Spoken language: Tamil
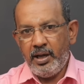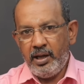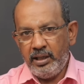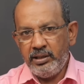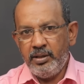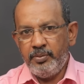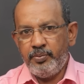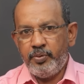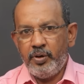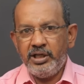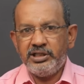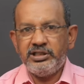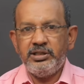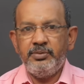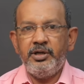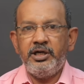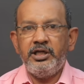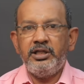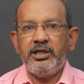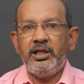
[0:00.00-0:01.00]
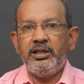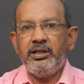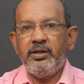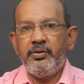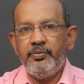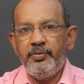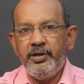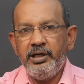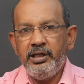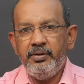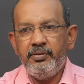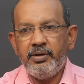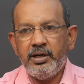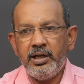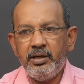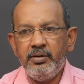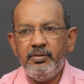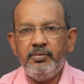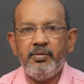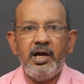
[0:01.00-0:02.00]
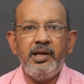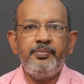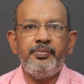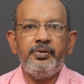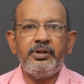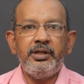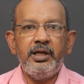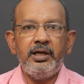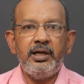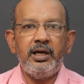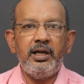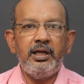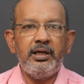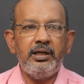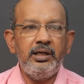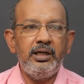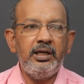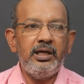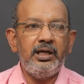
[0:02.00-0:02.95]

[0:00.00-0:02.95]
அந்த ப்ரொடக்ஷன் மேனேஜர் அந்த ஒரு வெளியே வராரு வாய்ப்பு தேடுறாரு